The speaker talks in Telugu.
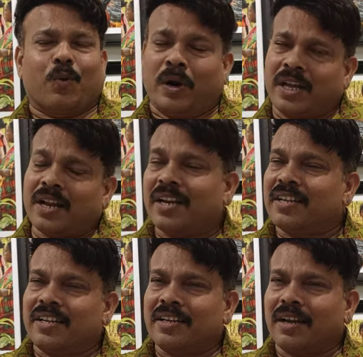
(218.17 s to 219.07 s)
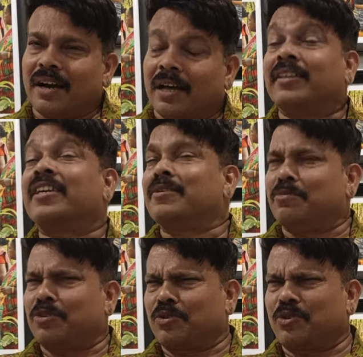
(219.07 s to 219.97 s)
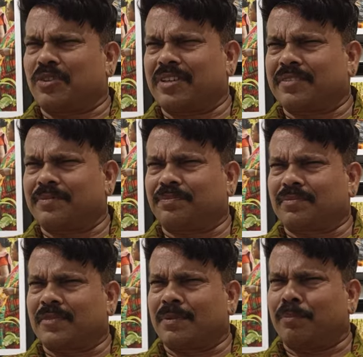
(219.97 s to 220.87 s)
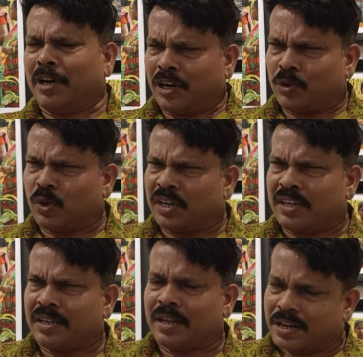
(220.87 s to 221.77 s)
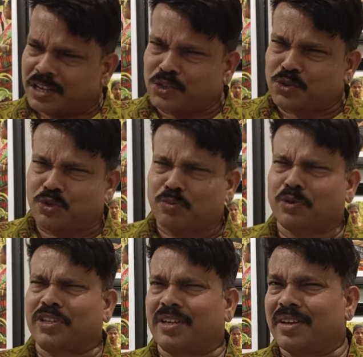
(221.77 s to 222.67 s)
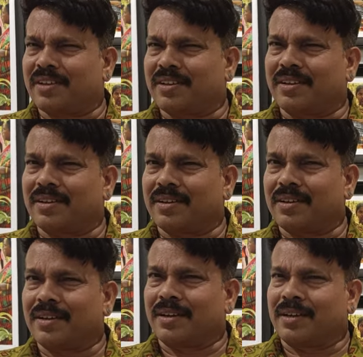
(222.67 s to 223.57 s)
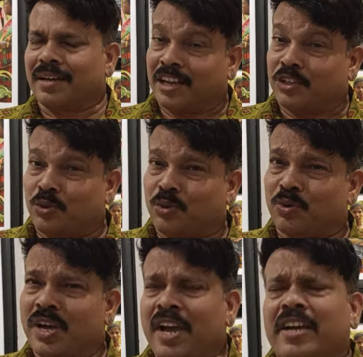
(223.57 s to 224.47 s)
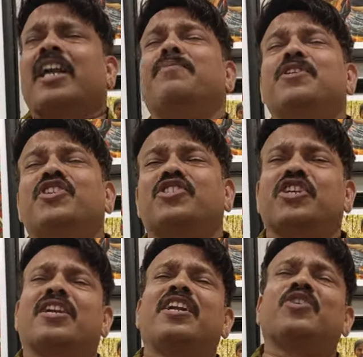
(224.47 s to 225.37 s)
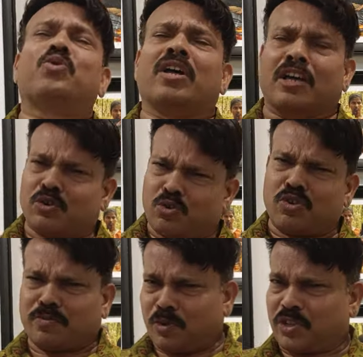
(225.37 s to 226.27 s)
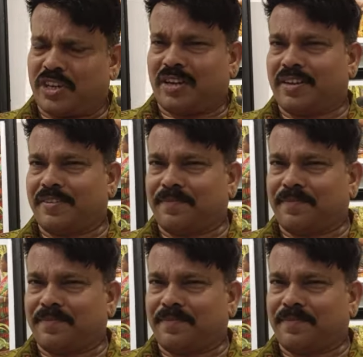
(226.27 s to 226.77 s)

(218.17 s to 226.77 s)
వనరాని అందంగా ఇప్పుడు ఉంటుంది మన అడవుల్ని నరికేసుకుంటూ పోతేనా లేదు కనిపించిన చెట్లన్నీ కూడా నరుక్కుంటూ పోతేనా